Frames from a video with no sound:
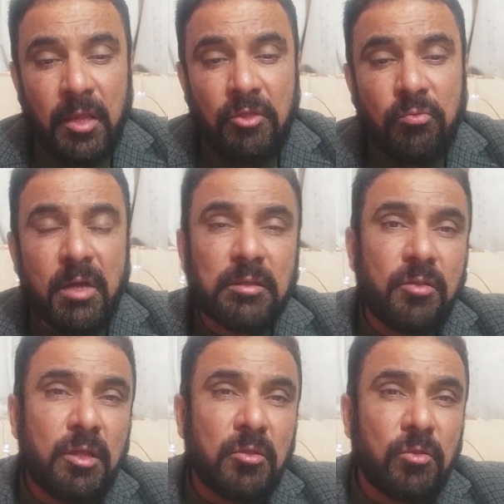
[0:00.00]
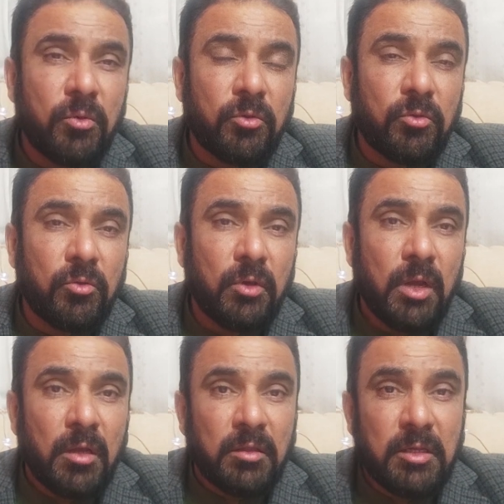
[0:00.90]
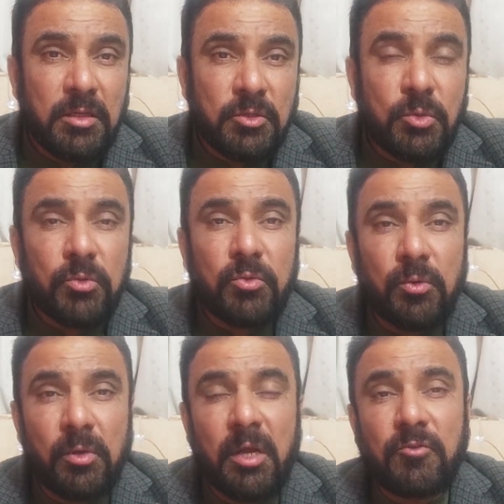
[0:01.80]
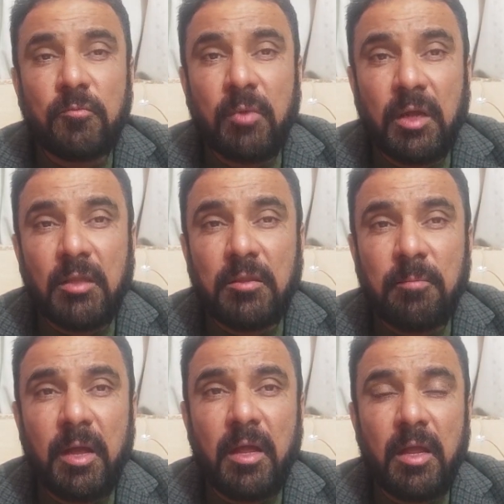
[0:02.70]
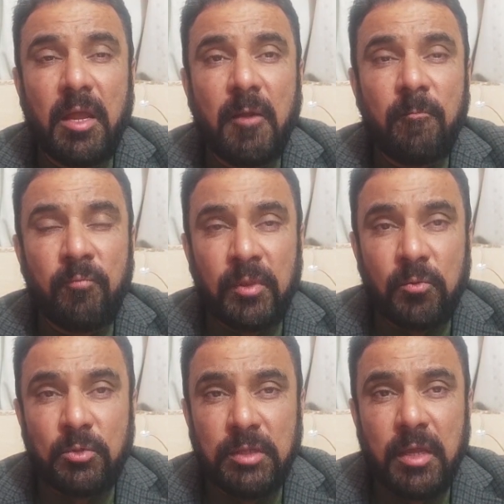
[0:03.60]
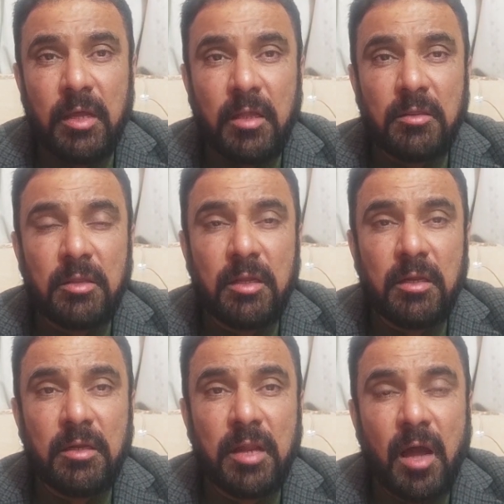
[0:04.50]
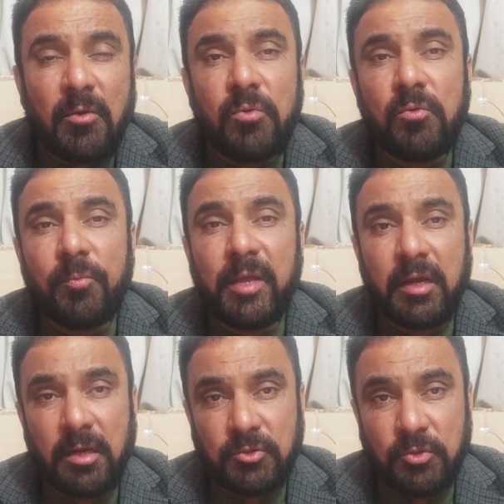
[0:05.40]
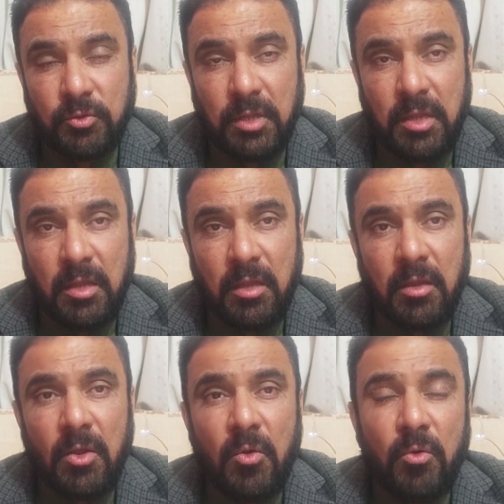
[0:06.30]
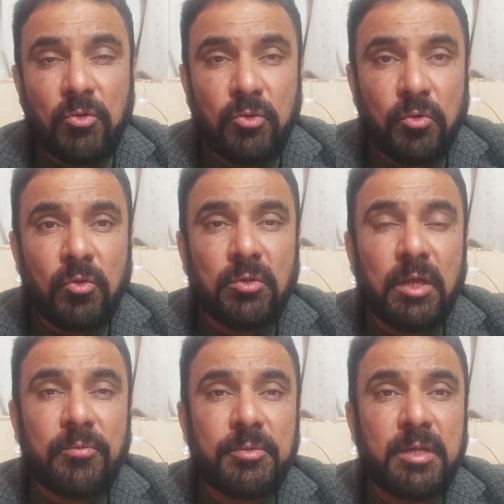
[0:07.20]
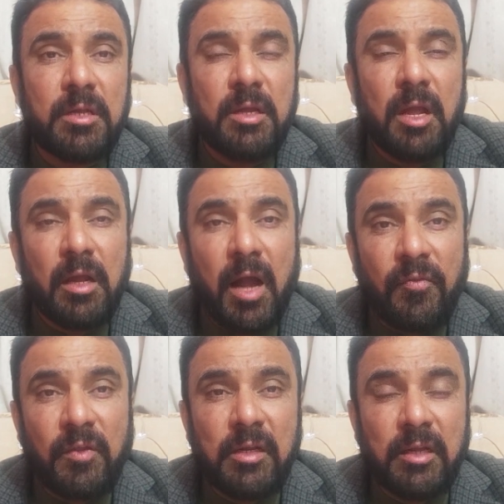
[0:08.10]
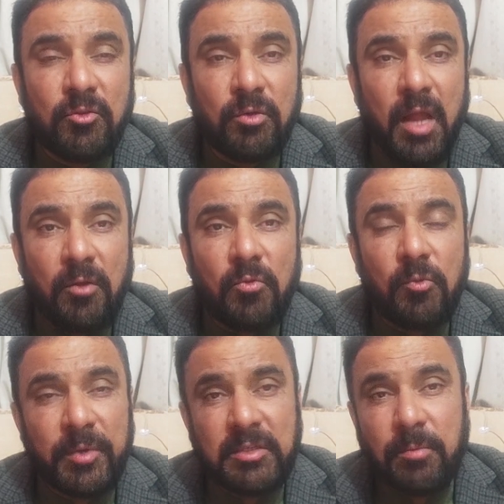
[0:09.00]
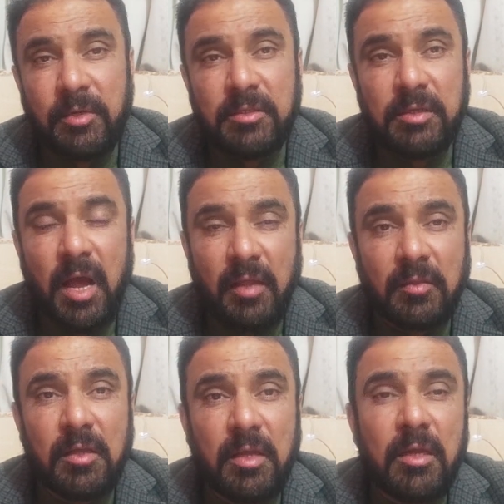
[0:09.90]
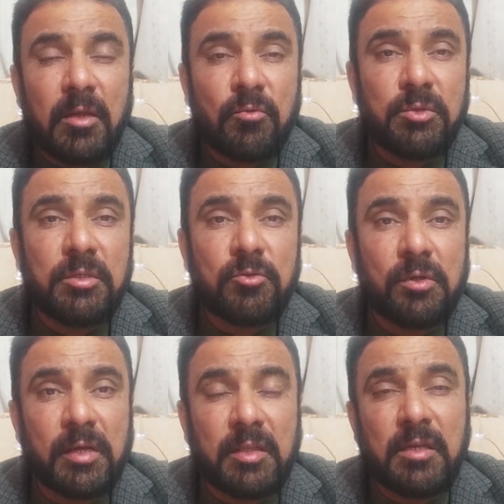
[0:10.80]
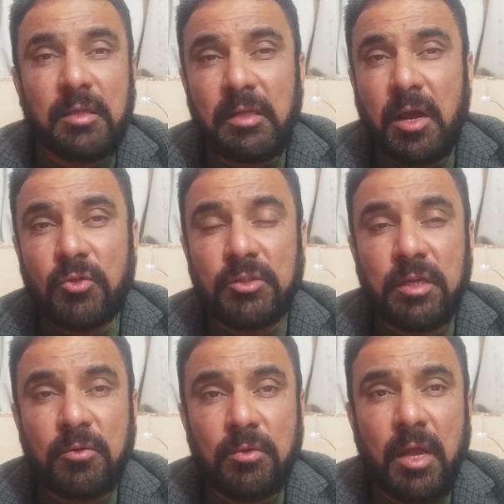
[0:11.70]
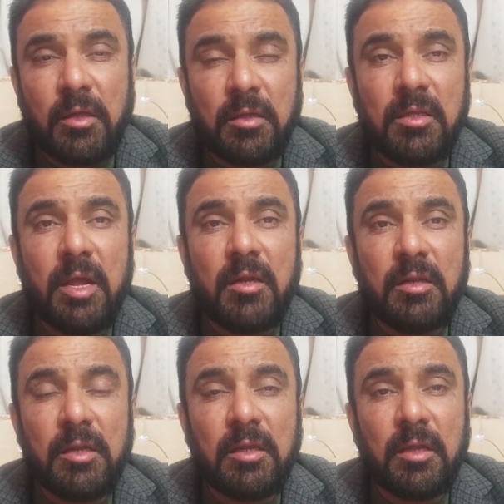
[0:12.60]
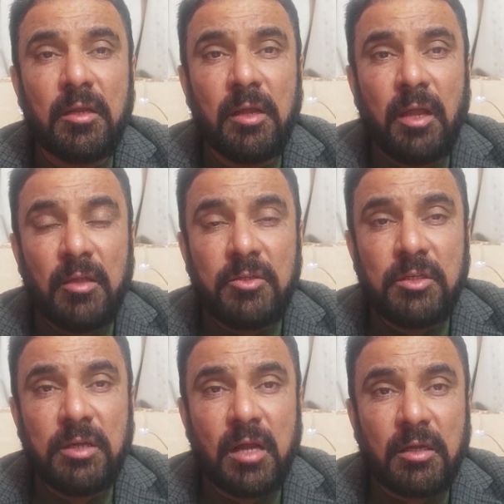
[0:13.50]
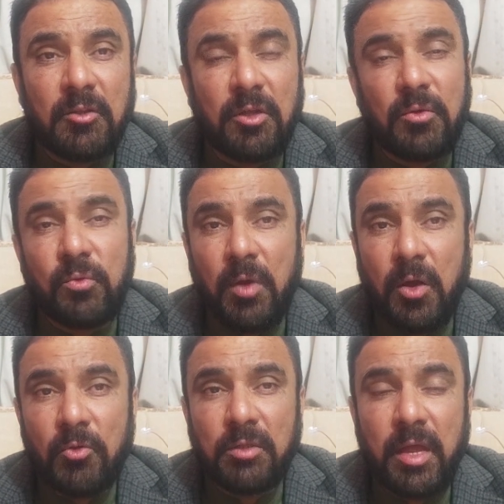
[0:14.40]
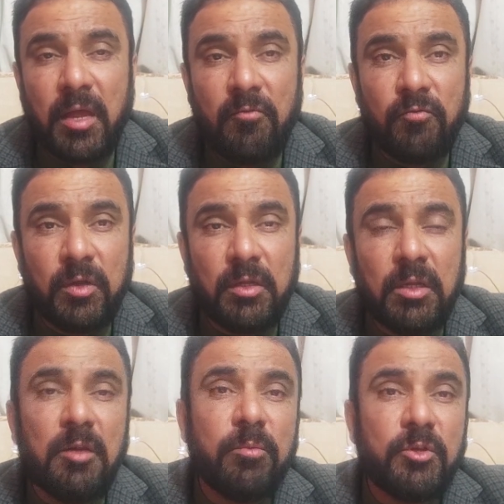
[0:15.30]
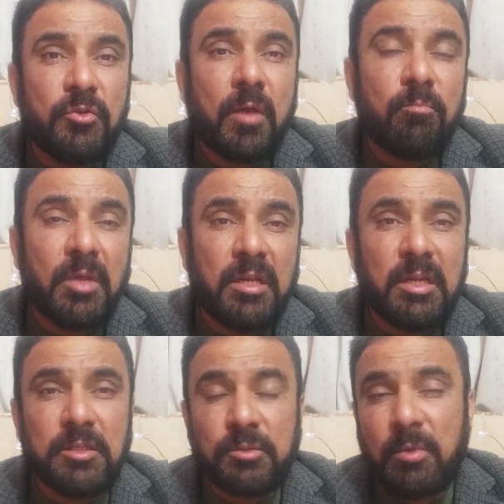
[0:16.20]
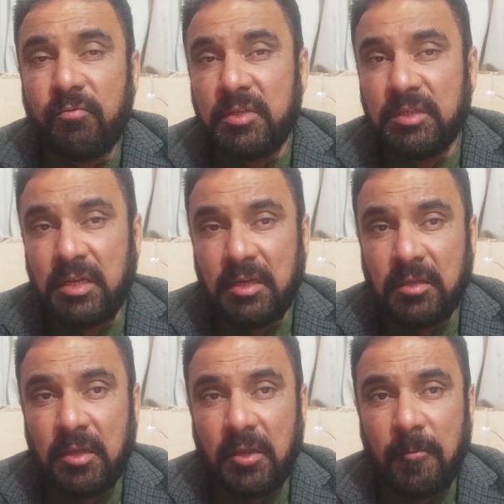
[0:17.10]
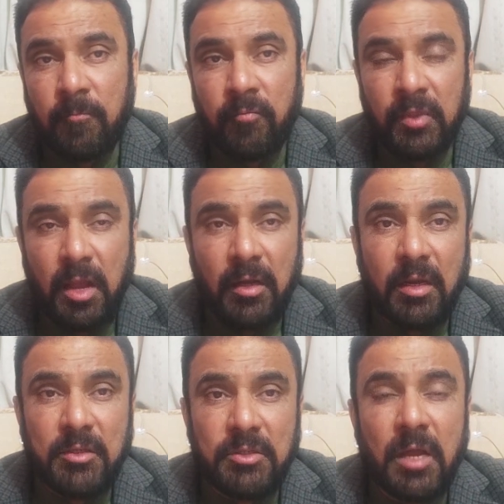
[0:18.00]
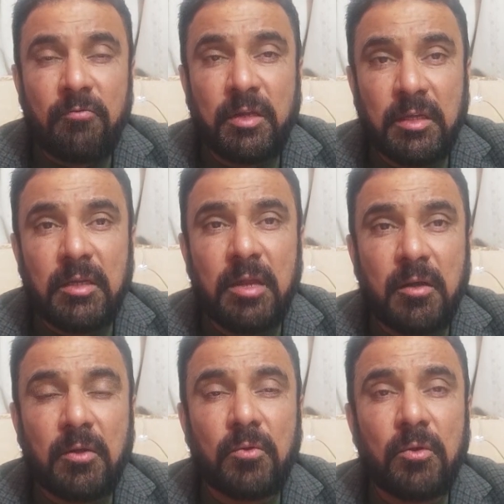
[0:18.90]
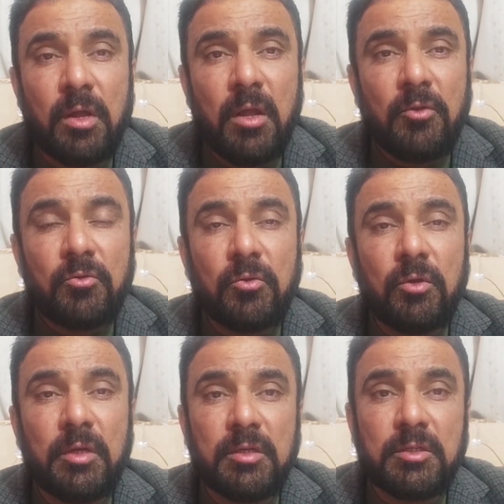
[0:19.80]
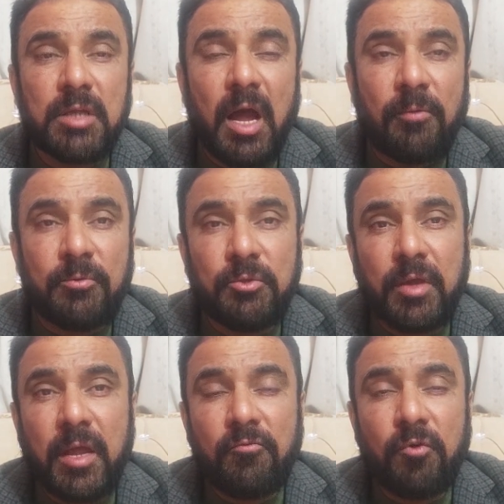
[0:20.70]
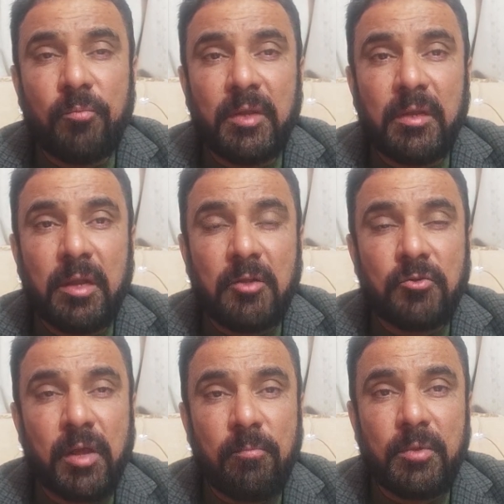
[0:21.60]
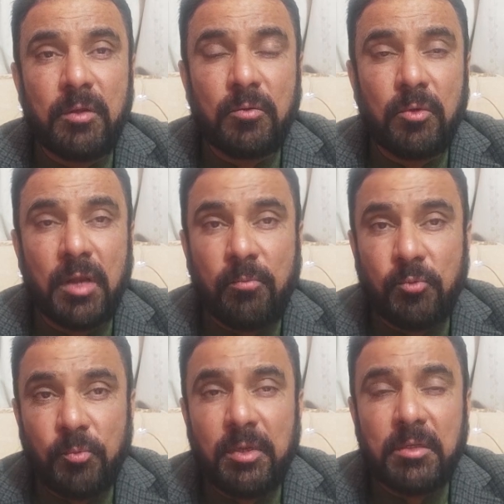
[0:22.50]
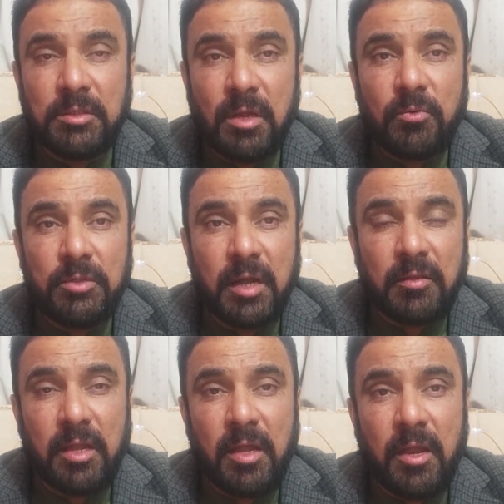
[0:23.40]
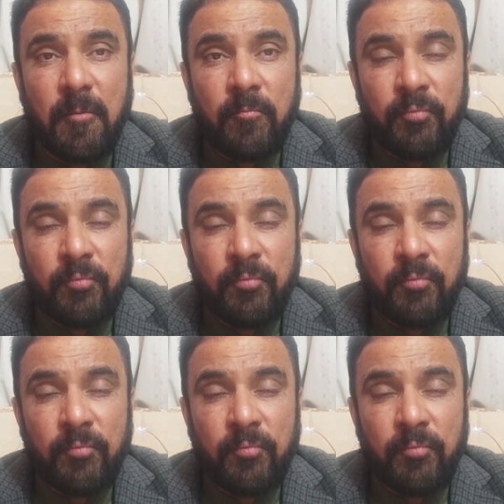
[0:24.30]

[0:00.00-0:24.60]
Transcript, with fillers: इस वक्त अजीज दोस्तों 302 का जो मुकदमा है उसके अंदर लाखों रुपए खर्च होते हैं और दोनों तरफ से कातिल के तो लाखों रुपए समझ आते हैं कि उसने तो कत्ल किया उसने गुनाह किया लेकिन जिनका कत्ल हुआ होता है वकील भी जो है मिलियंस में फीसें लेते हैं अगर अच्छा वकील ना करो तो इंसाफ जो है वो मिलना जो है बिल्कुल नामुमकिन सा हो जाता है